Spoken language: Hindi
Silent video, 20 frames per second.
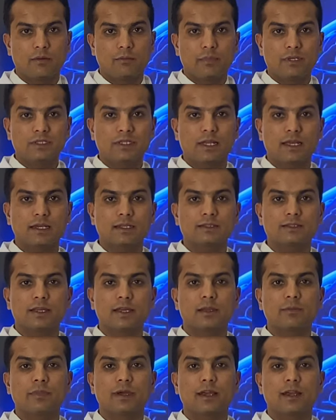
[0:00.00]
बेसिकली
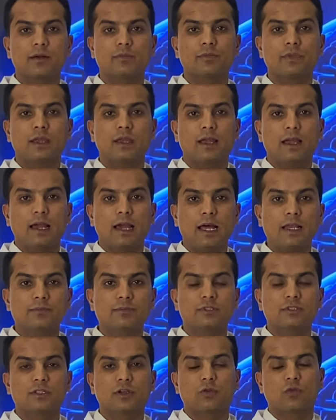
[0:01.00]
सेरिबैलम
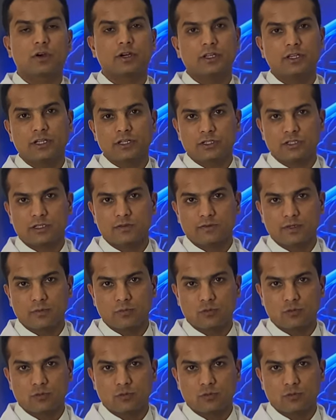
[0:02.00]
हेल्प्स इन द कोऑर्डिनेशन ऑफ द